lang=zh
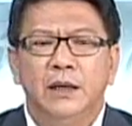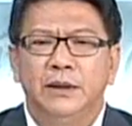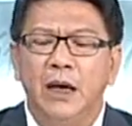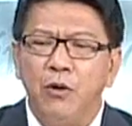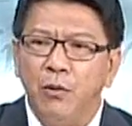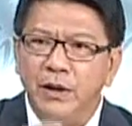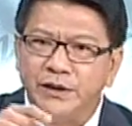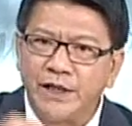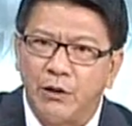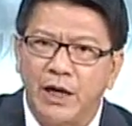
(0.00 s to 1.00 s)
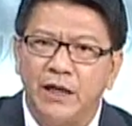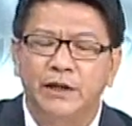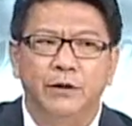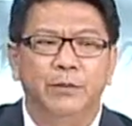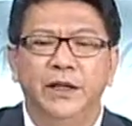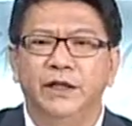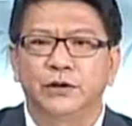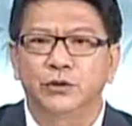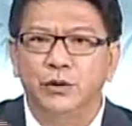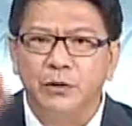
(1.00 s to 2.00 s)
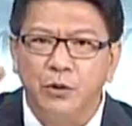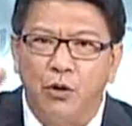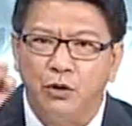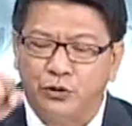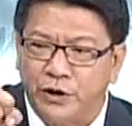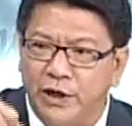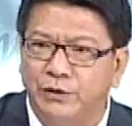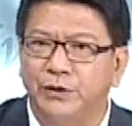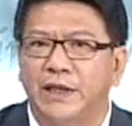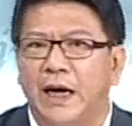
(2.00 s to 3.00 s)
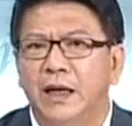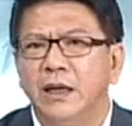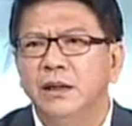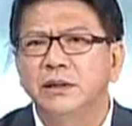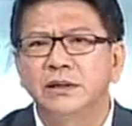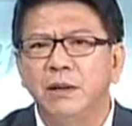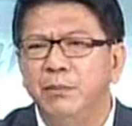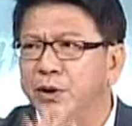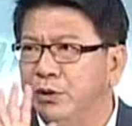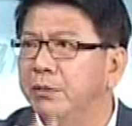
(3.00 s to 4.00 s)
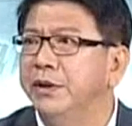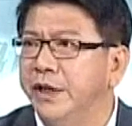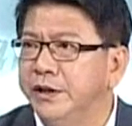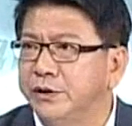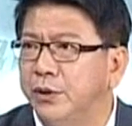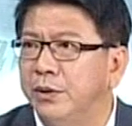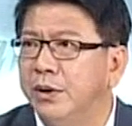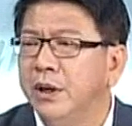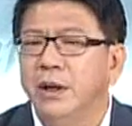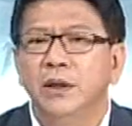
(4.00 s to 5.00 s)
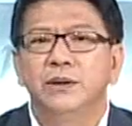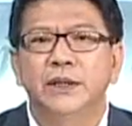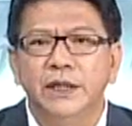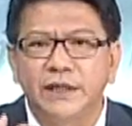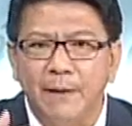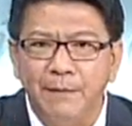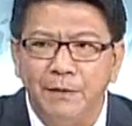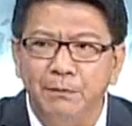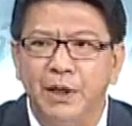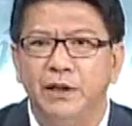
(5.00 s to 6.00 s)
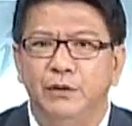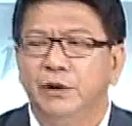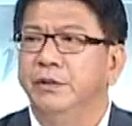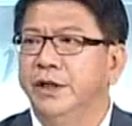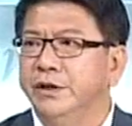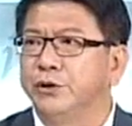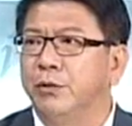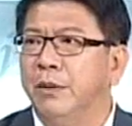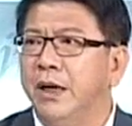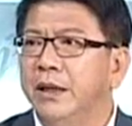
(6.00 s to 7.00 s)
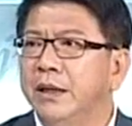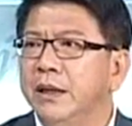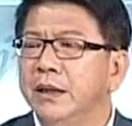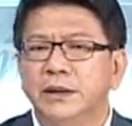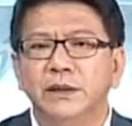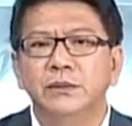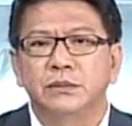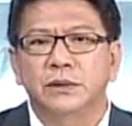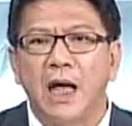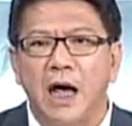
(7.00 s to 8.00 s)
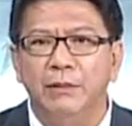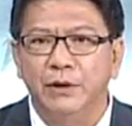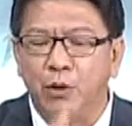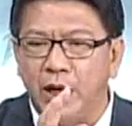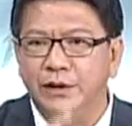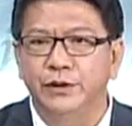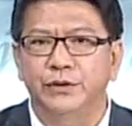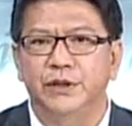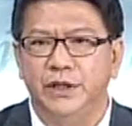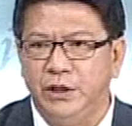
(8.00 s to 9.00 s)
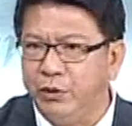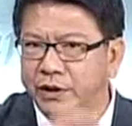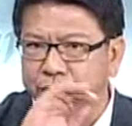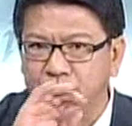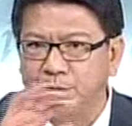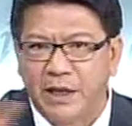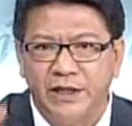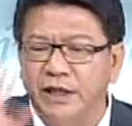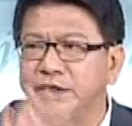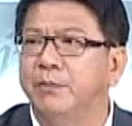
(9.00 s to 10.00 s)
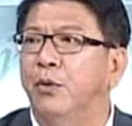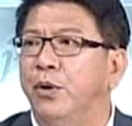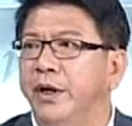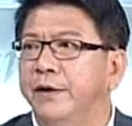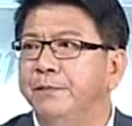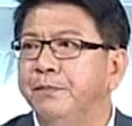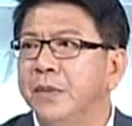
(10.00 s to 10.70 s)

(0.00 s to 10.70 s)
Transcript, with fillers: 然后我们只好看到这个媒体的时候，说哦全都要去打，事实上没有那么严重。第一张名片有那么严重吗？但是他们的发言人就是一味就是把人家先抹黑，